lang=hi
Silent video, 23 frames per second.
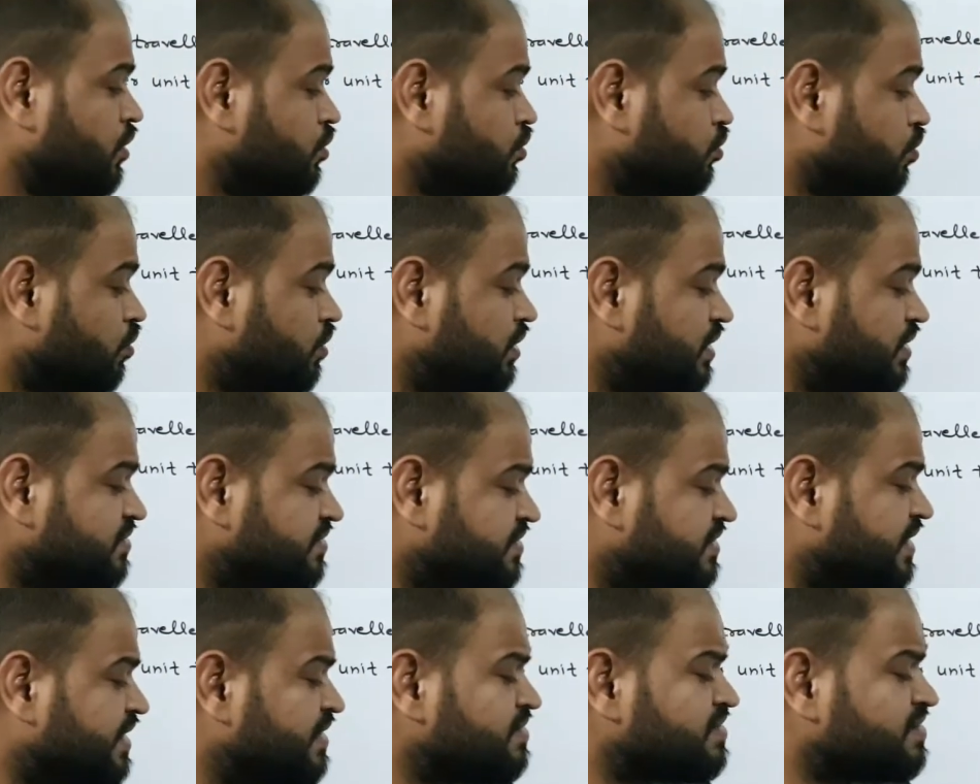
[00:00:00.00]
तो
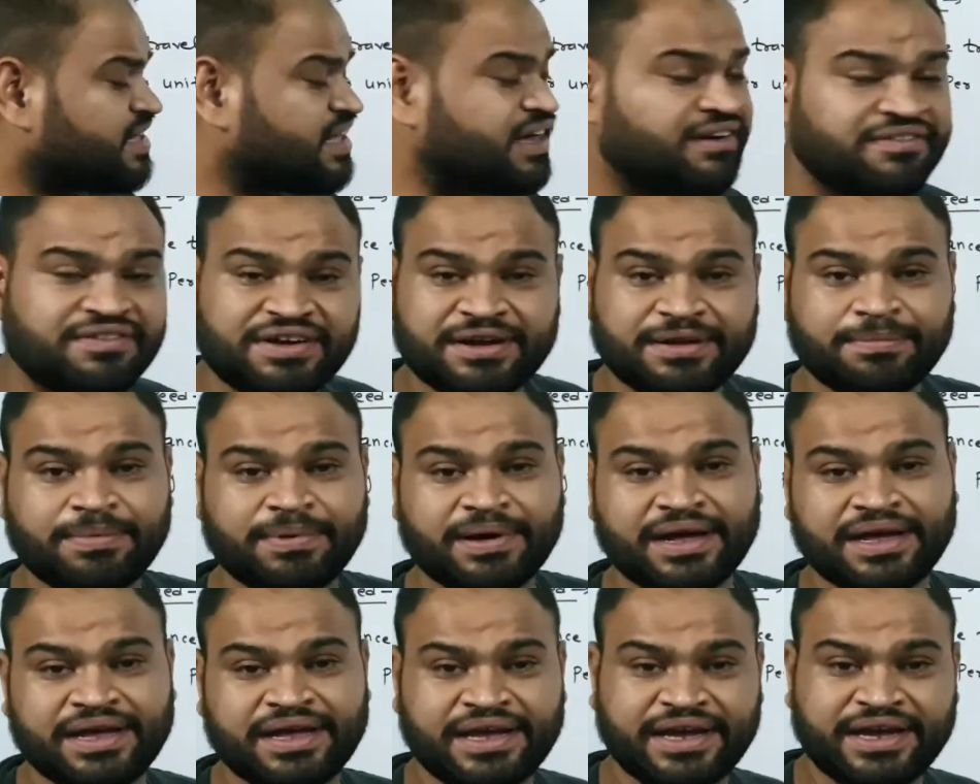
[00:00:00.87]
डिस्टेंस कवर्ड
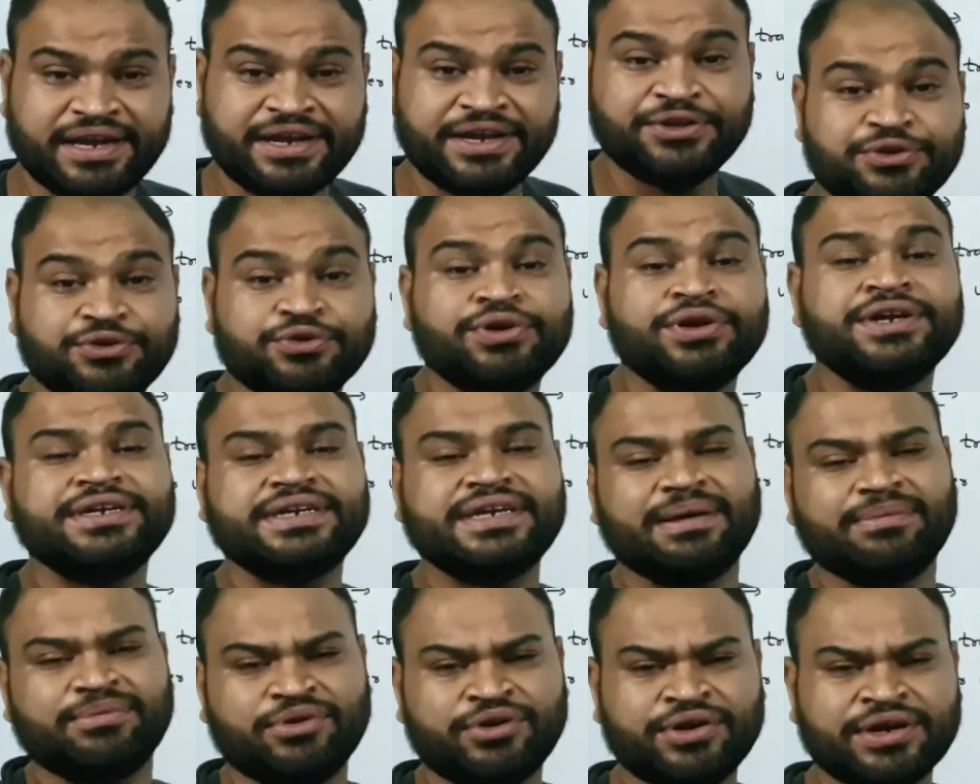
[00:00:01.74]
बाय इन यूनिट
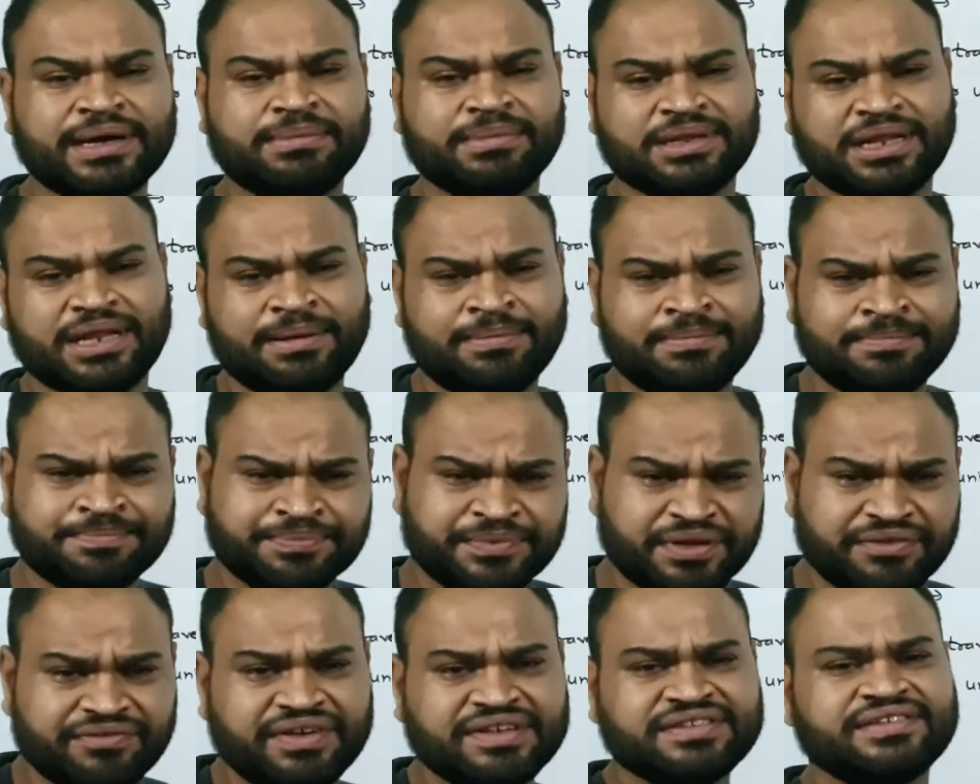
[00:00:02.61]
टाइम यूनिट का मतलब
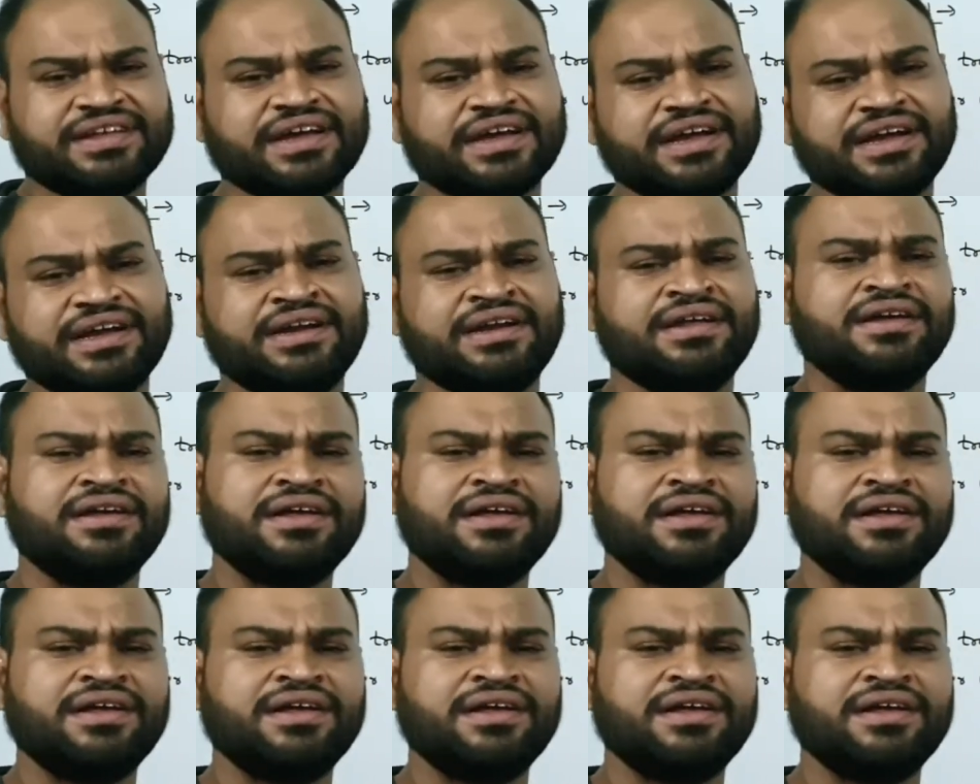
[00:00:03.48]
वन सेकेंड